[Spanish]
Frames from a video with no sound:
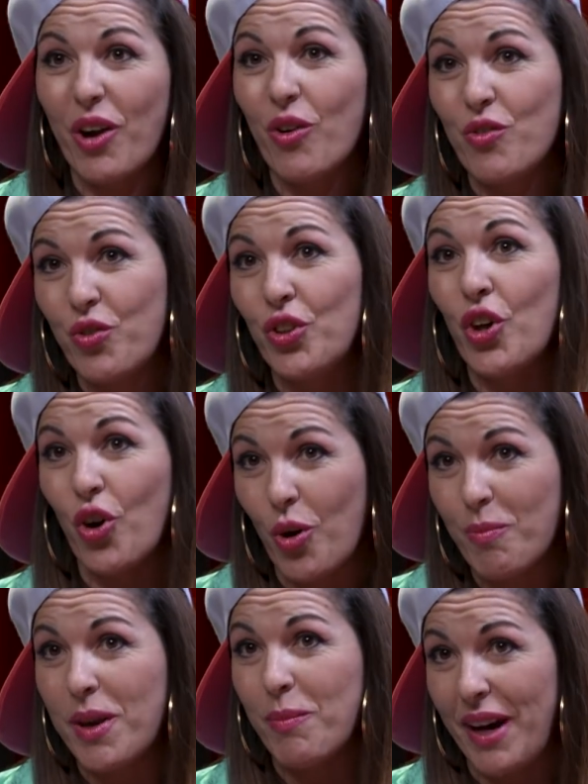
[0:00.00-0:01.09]
Me confundo
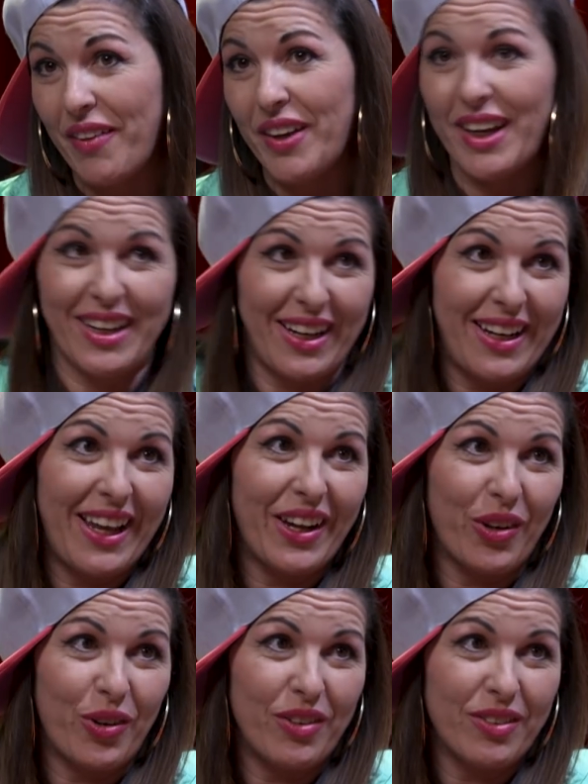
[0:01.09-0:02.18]
con mi padre, que es
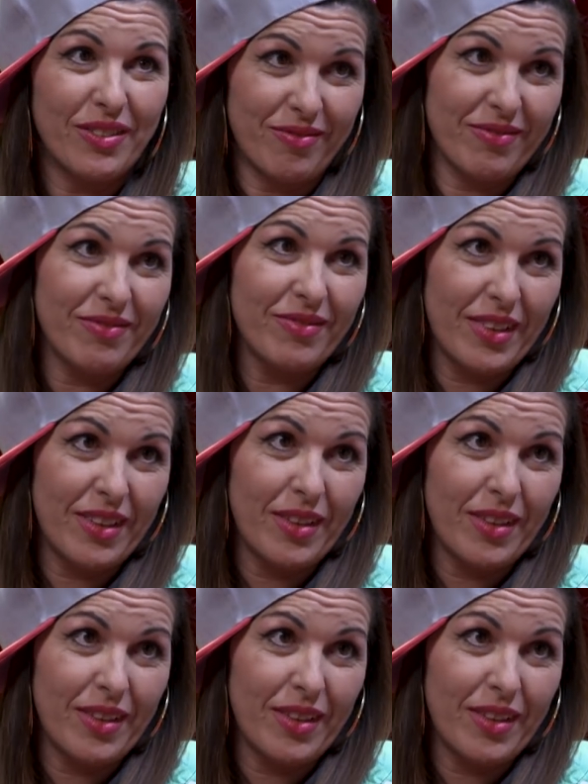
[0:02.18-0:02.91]
negro. Con tu...